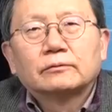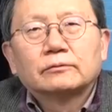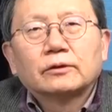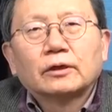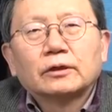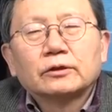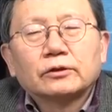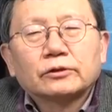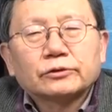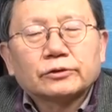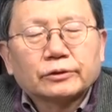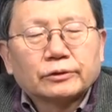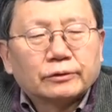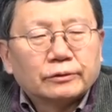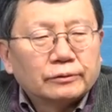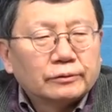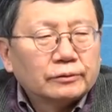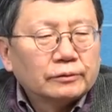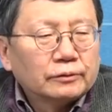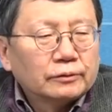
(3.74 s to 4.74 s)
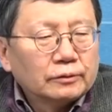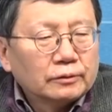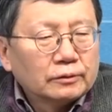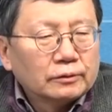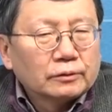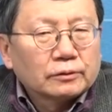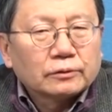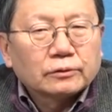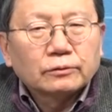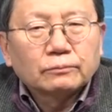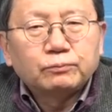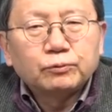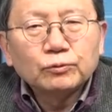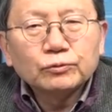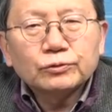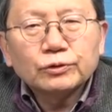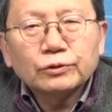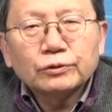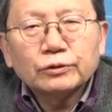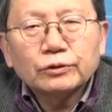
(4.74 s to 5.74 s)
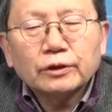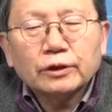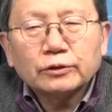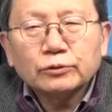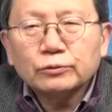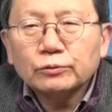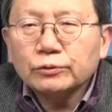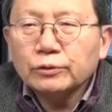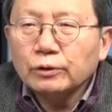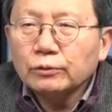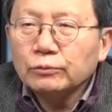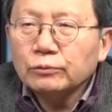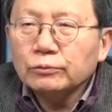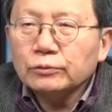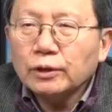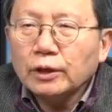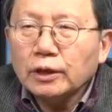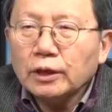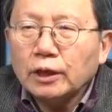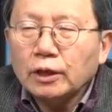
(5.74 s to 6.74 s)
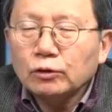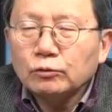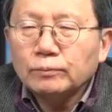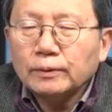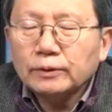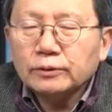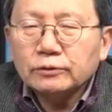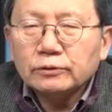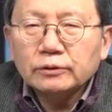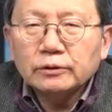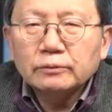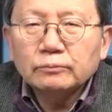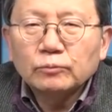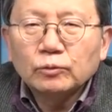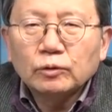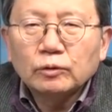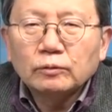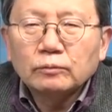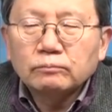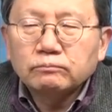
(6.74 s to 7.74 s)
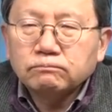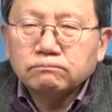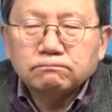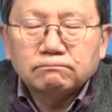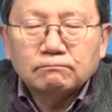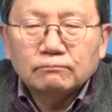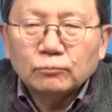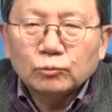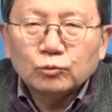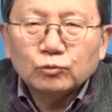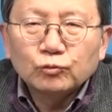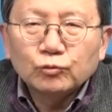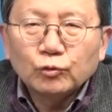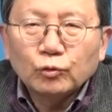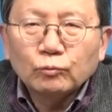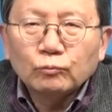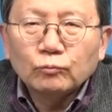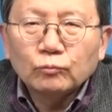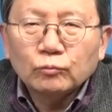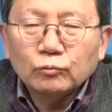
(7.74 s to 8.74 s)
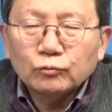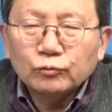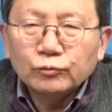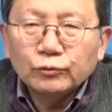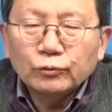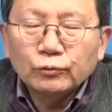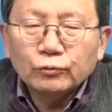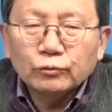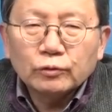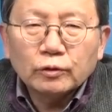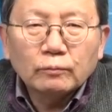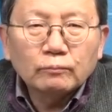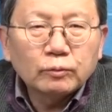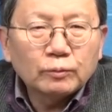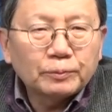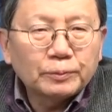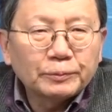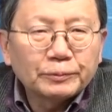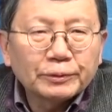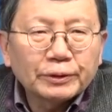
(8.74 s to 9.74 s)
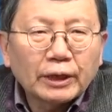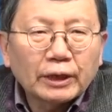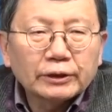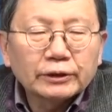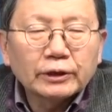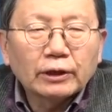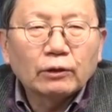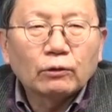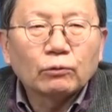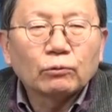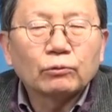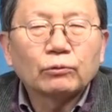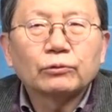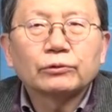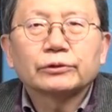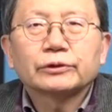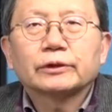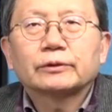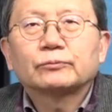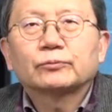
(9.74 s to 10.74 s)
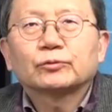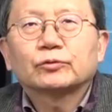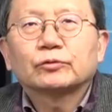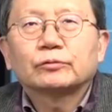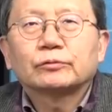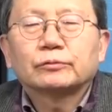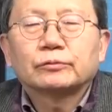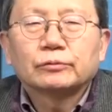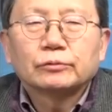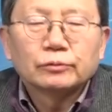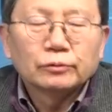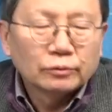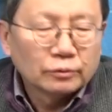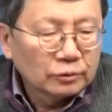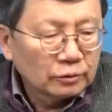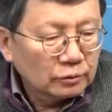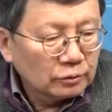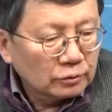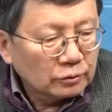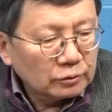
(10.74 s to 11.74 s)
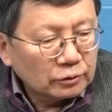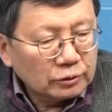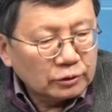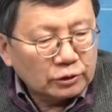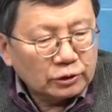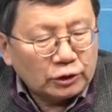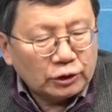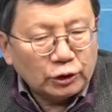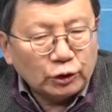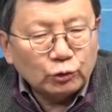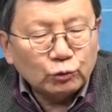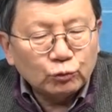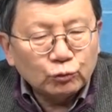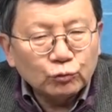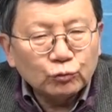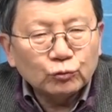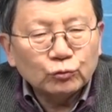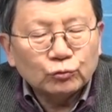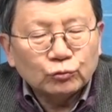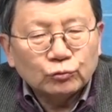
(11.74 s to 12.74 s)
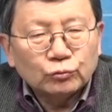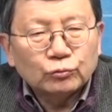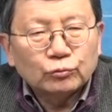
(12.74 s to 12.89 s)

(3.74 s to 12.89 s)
네, 안녕하세요. 그 풍선을 가지고 결국 다 까고 봤더니 뭐, 뭐 군용 군용 그런 부품은 안 나오고 이게 무슨 기후